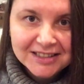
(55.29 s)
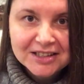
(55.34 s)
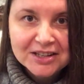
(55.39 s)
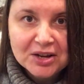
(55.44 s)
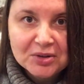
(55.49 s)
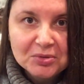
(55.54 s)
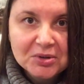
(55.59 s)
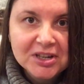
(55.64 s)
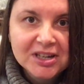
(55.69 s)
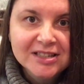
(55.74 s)

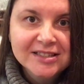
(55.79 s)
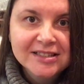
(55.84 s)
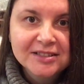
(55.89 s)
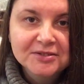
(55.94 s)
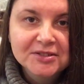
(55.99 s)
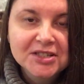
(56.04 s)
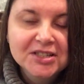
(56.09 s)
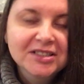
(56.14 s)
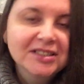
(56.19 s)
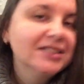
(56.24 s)
какой
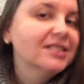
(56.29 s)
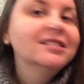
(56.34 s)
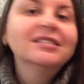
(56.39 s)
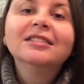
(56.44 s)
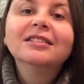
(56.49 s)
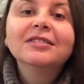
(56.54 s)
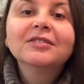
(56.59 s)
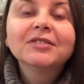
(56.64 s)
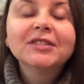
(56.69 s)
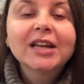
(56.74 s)
красавчик.
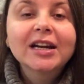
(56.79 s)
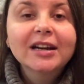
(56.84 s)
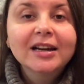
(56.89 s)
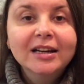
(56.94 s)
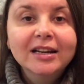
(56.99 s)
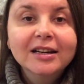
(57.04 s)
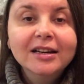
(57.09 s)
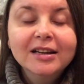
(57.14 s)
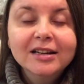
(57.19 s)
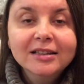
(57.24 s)

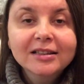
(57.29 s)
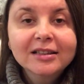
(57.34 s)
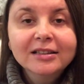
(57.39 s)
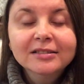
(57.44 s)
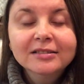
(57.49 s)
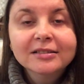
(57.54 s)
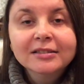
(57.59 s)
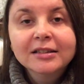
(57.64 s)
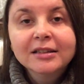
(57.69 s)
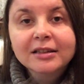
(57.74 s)
Вторая
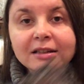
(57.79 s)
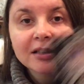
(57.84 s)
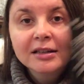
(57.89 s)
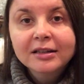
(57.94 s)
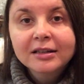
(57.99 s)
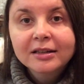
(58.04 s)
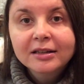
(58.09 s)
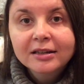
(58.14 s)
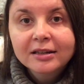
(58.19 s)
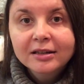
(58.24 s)
карта –
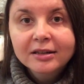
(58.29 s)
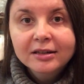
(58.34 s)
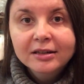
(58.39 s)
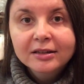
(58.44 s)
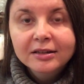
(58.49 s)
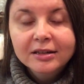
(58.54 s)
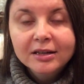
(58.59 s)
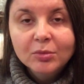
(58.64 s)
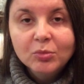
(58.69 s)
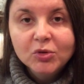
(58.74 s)

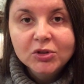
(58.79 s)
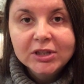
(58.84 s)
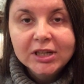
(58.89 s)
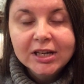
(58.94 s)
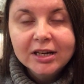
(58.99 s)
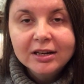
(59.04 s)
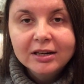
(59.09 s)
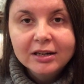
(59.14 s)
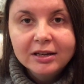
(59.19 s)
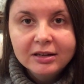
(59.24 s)
работа
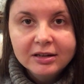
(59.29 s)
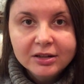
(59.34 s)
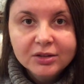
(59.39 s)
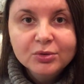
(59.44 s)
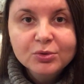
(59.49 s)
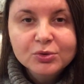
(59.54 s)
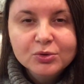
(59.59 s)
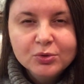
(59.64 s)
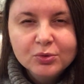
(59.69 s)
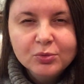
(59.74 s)
и карьера,
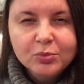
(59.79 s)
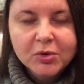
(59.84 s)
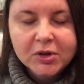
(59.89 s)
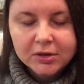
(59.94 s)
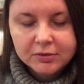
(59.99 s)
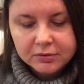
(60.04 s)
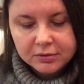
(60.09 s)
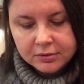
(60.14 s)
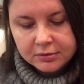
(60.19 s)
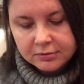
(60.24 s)
туз
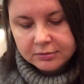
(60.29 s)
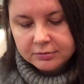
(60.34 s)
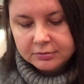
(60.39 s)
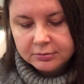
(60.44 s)
кубков.